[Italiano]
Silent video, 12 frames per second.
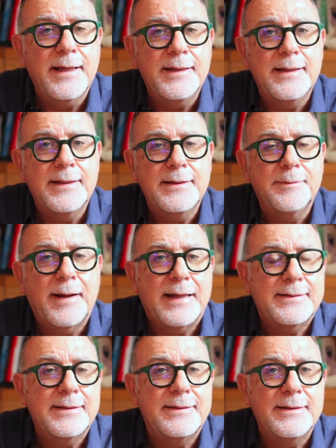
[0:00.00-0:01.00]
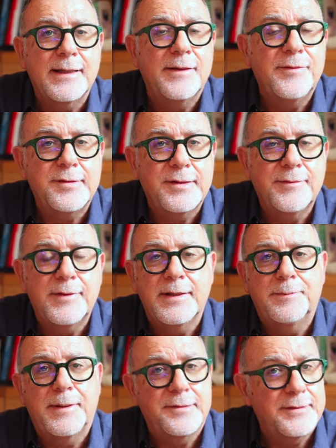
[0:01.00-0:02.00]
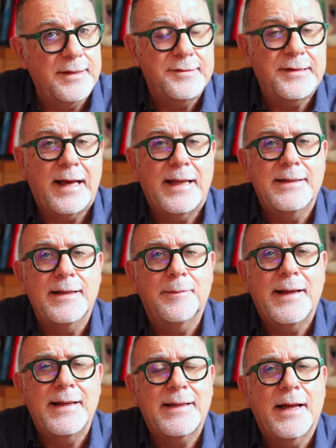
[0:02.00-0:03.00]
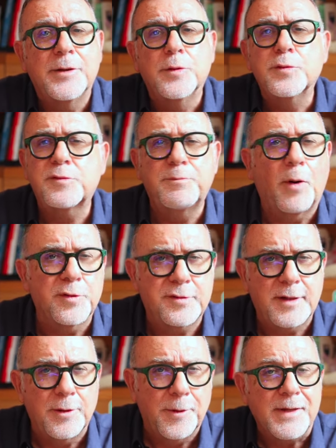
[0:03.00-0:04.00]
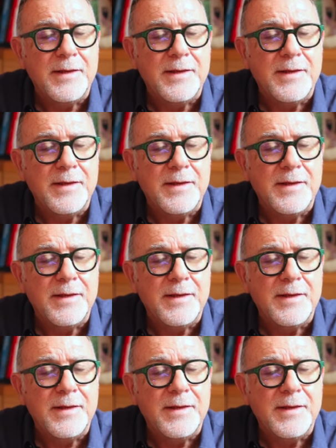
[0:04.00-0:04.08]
i dibattiti televisivi presidenziali in America non spostano